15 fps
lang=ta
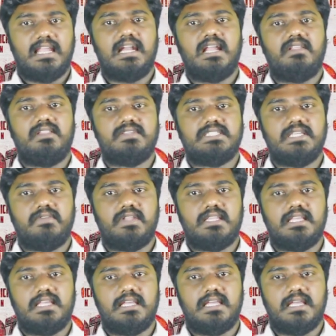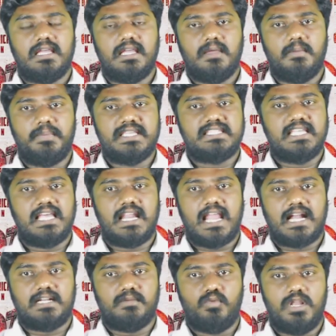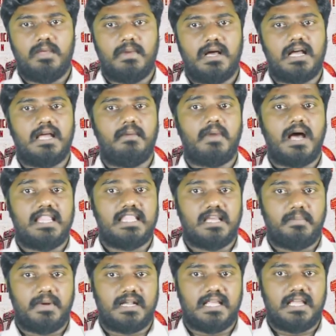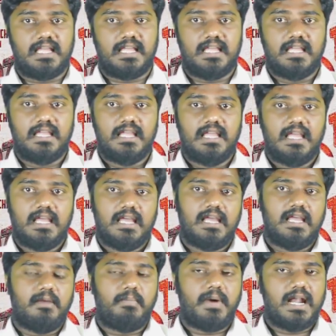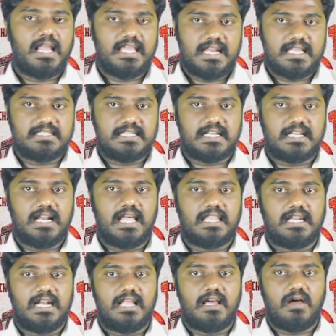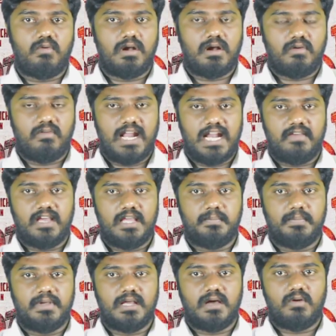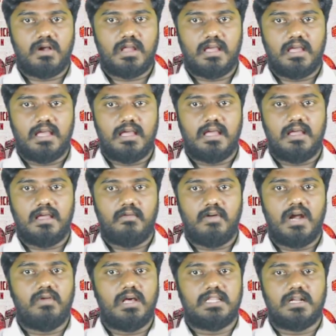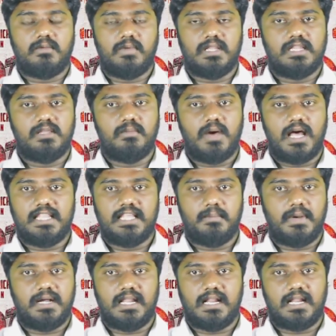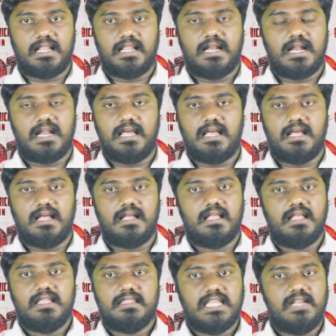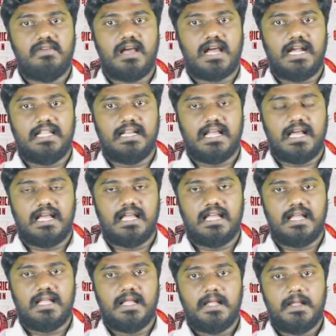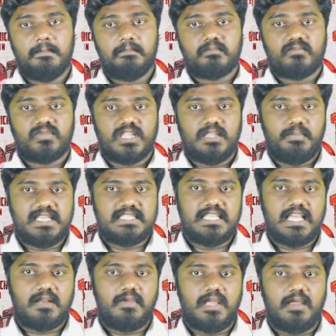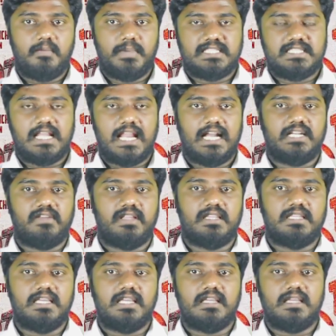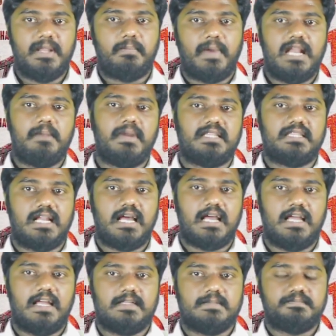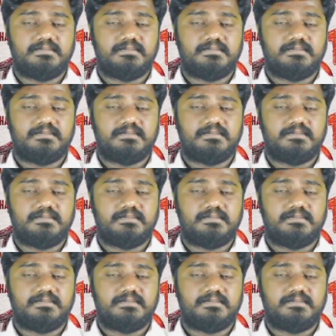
இரண்டாவது விஷயம் வந்து பிசிஆர் ஆக்ட் மூலியமாக பாதிக்கப்பட்ட பல இளைஞர்கள் அதனால் அவங்களோட வேலைவாய்ப்பு அவங்களோட வாழ்வாதாரம் வந்து பாதிக்கப்பட்டுக்கிறத நல்லா தெளிவாக காட்டியிருக்காங்க பிசிஆர் பிசிஆர் ஆக்ட் வந்து எப்படி பயன்படுத்துகிறாங்க